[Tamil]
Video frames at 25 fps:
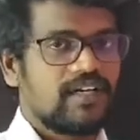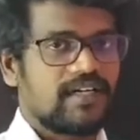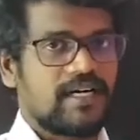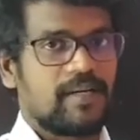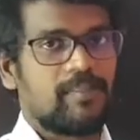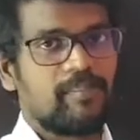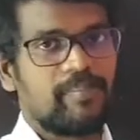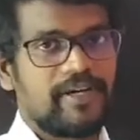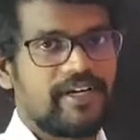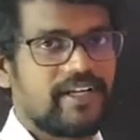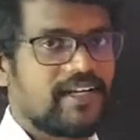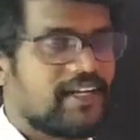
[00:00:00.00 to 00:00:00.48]

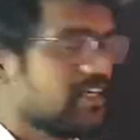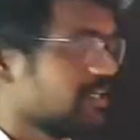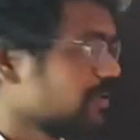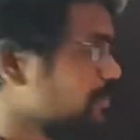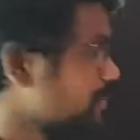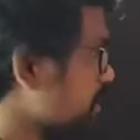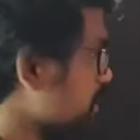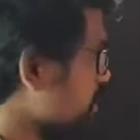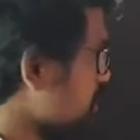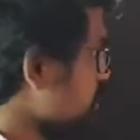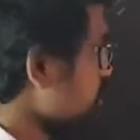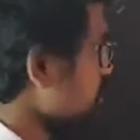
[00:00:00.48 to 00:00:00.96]
கம்பைன் ஆகிட்ட
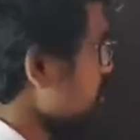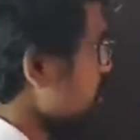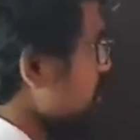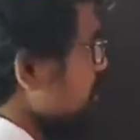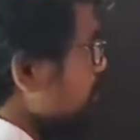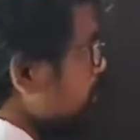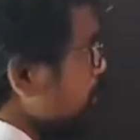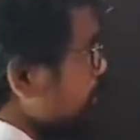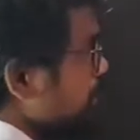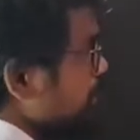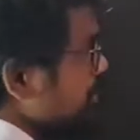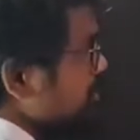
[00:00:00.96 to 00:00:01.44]
பிறகு
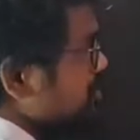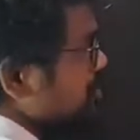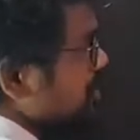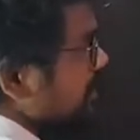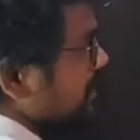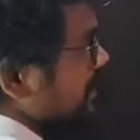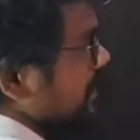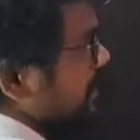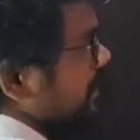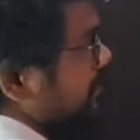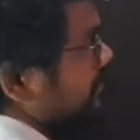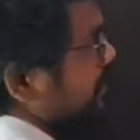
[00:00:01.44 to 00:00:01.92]
மிச்சம்
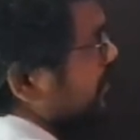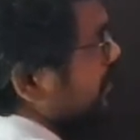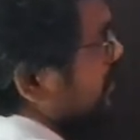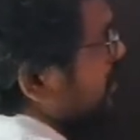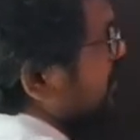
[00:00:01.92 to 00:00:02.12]
எனக்கு எவ்வளோ